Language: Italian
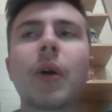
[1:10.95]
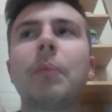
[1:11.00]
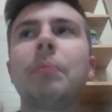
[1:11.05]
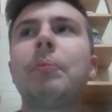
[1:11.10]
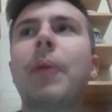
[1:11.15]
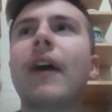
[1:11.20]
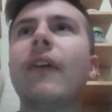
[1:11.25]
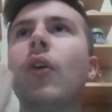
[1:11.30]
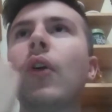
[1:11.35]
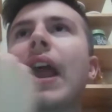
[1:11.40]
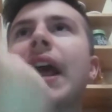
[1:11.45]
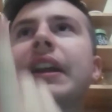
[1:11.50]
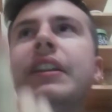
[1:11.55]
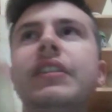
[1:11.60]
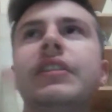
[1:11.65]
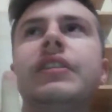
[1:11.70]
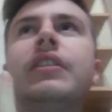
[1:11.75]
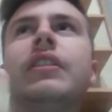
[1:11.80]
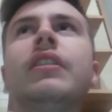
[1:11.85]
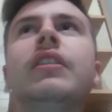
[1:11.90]

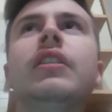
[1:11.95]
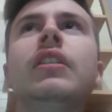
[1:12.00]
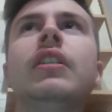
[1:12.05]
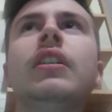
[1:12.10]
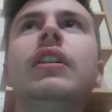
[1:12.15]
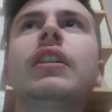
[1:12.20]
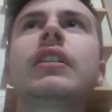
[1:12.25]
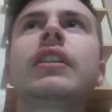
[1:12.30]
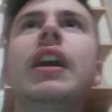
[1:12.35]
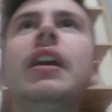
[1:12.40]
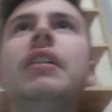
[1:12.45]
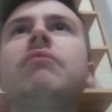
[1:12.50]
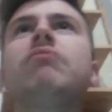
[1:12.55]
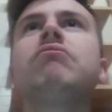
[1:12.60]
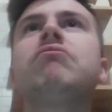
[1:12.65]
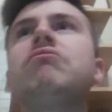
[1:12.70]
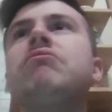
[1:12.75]
Pavoletti, che